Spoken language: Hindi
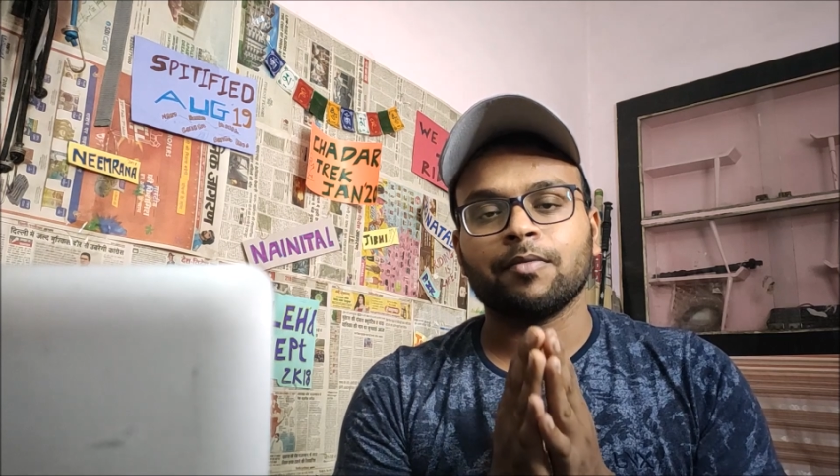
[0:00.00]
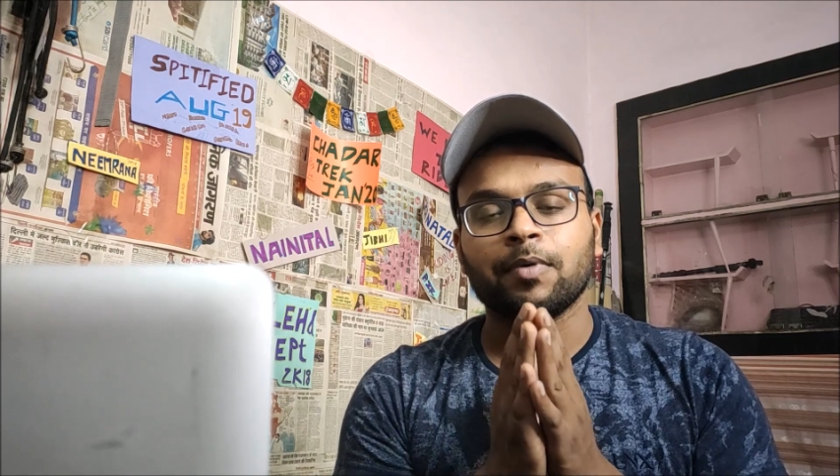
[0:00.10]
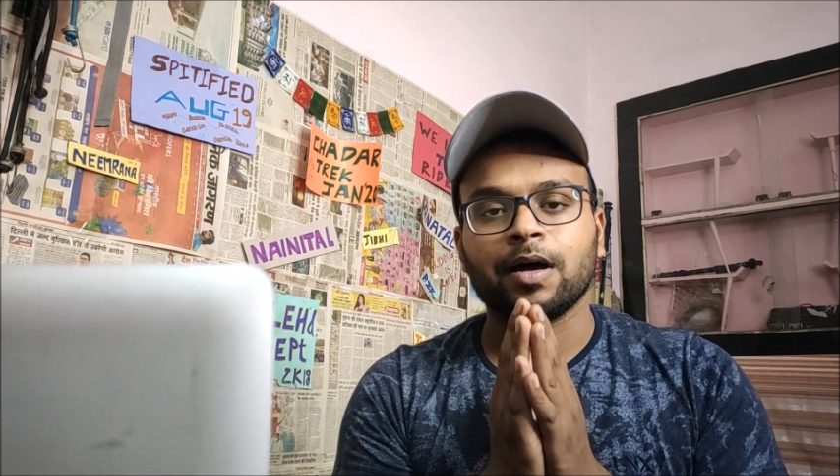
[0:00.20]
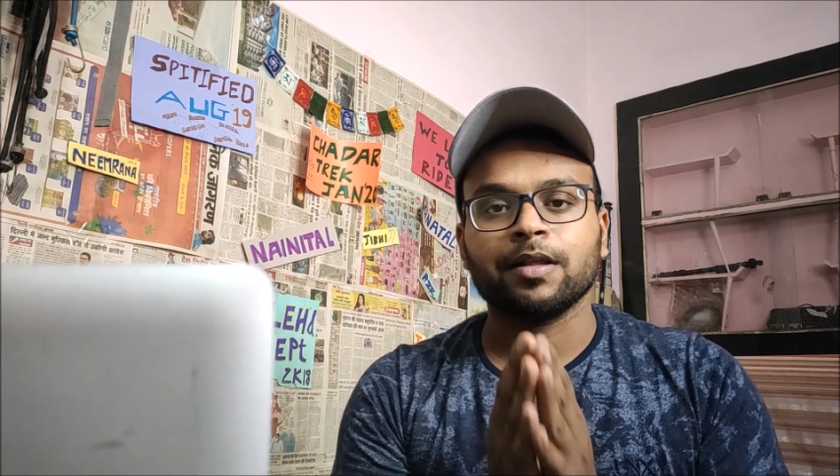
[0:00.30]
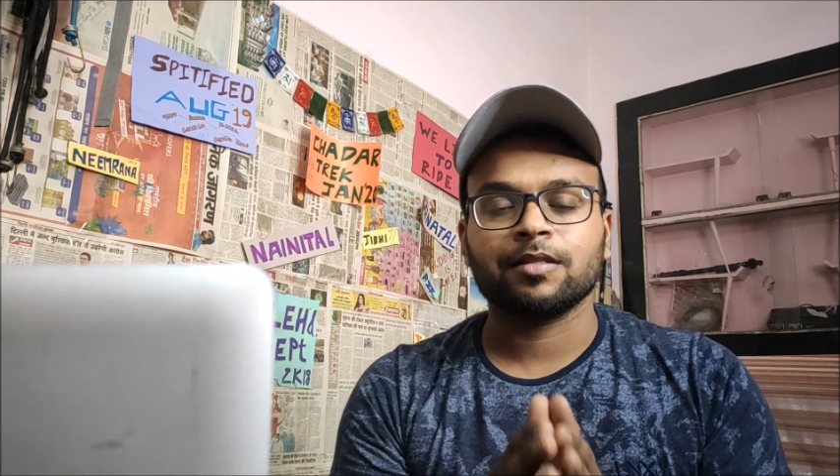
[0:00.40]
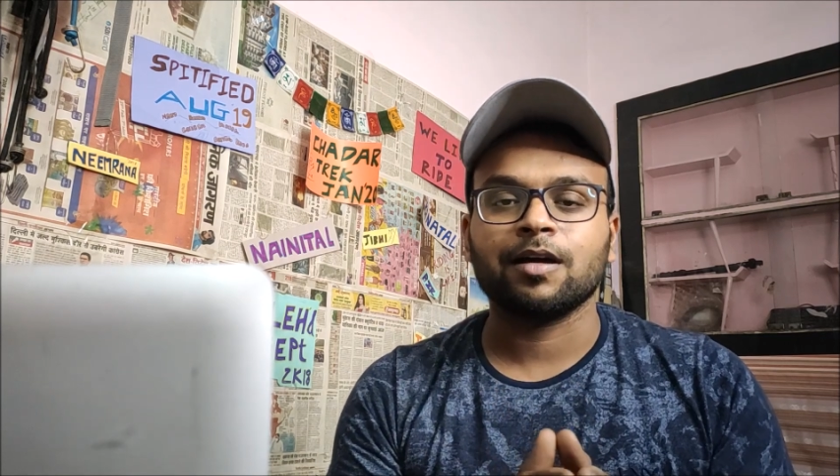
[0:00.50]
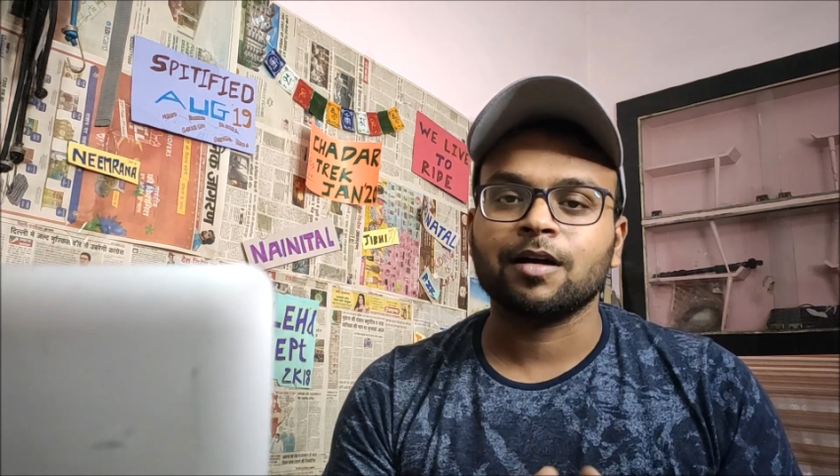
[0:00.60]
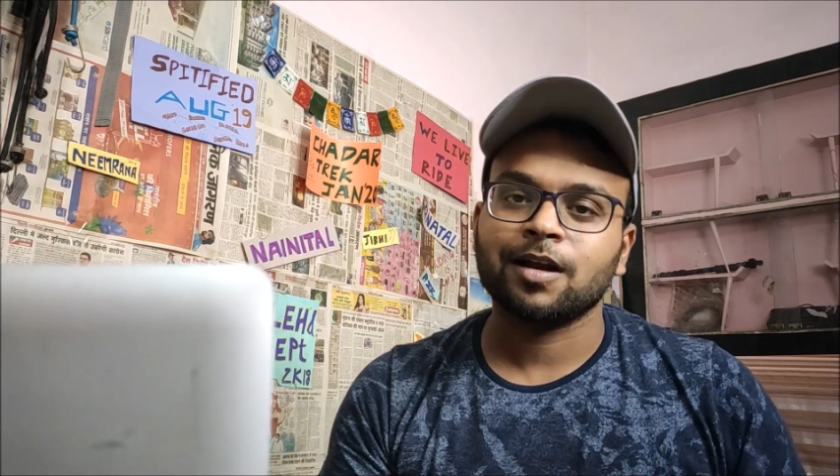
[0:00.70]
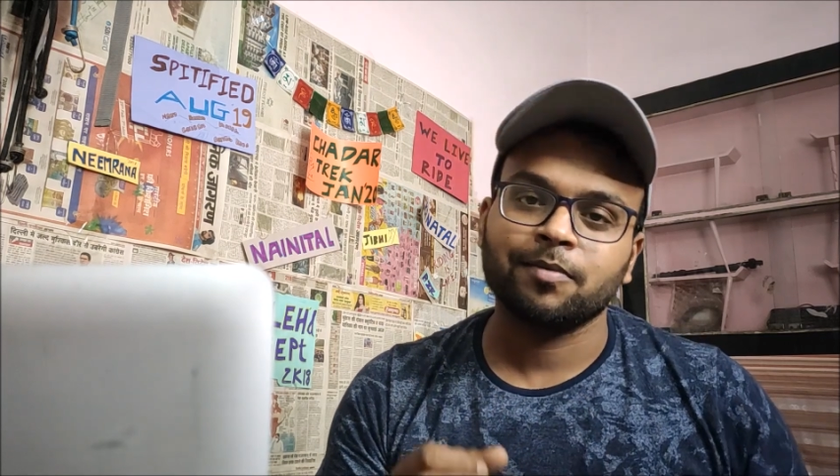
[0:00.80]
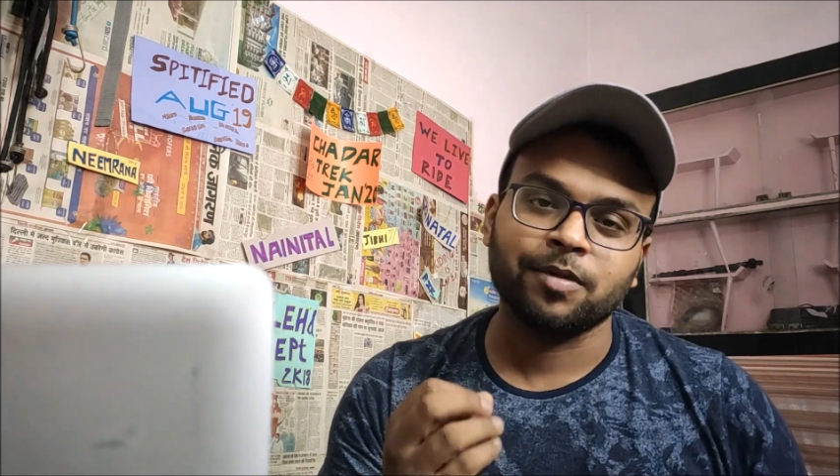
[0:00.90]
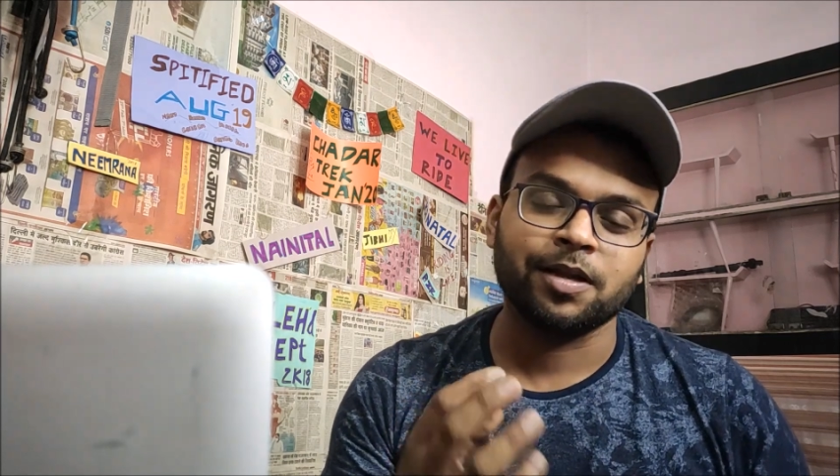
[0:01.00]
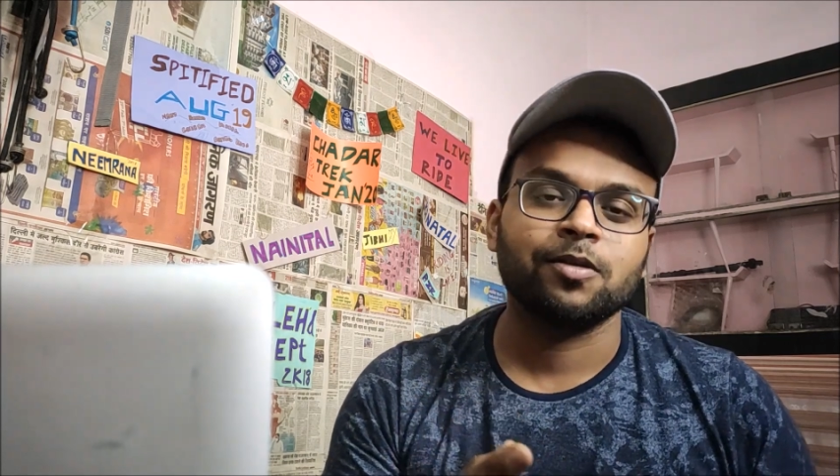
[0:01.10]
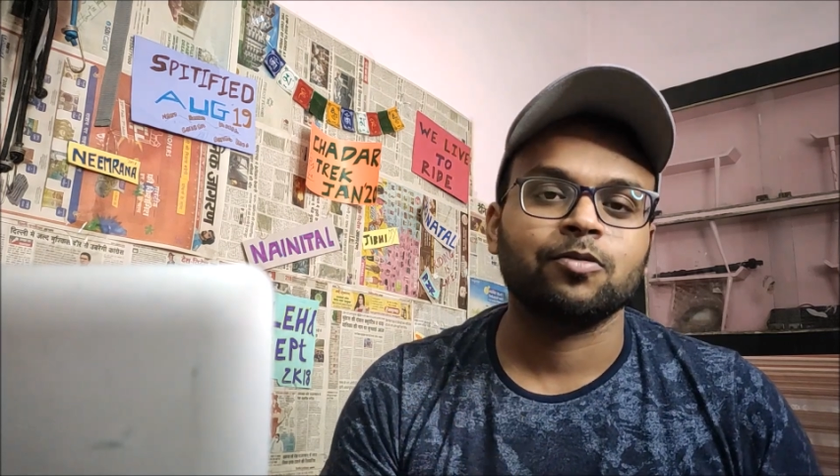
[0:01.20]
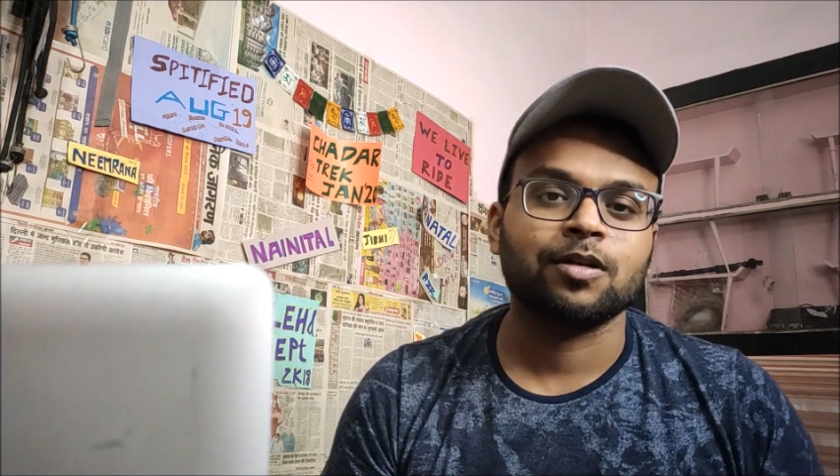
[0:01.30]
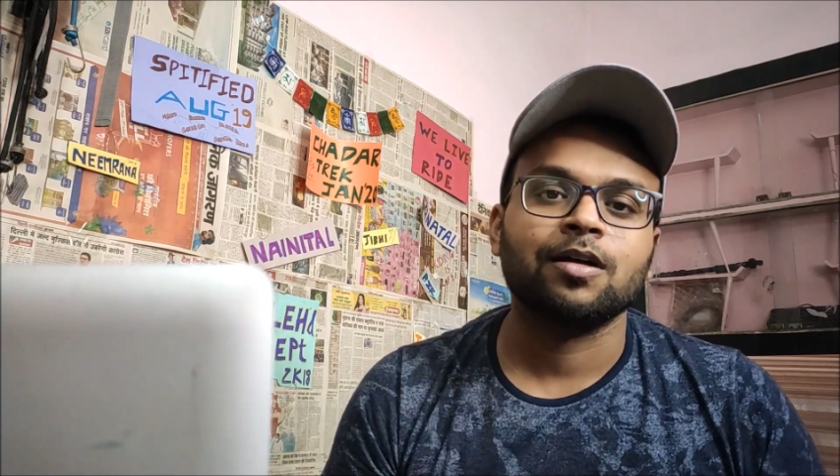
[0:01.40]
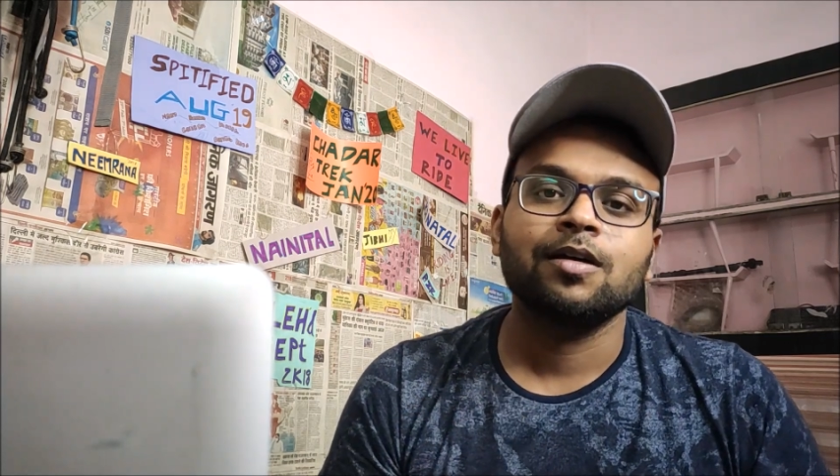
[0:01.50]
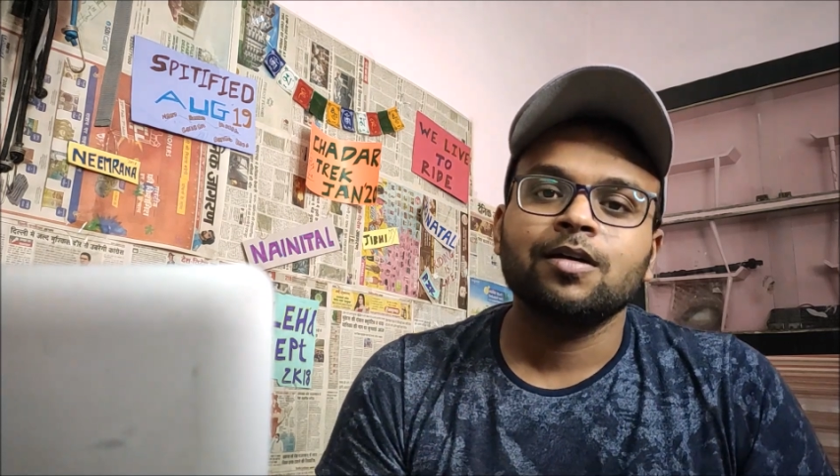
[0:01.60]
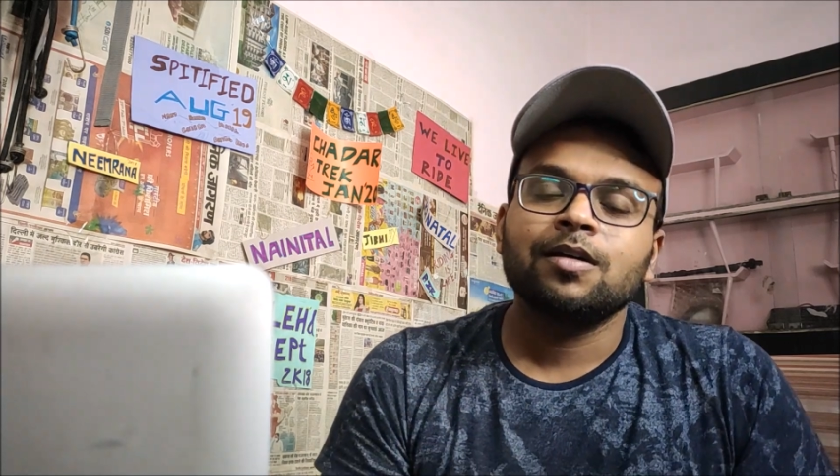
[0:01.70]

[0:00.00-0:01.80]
व्यापार इतना खराब नहीं होता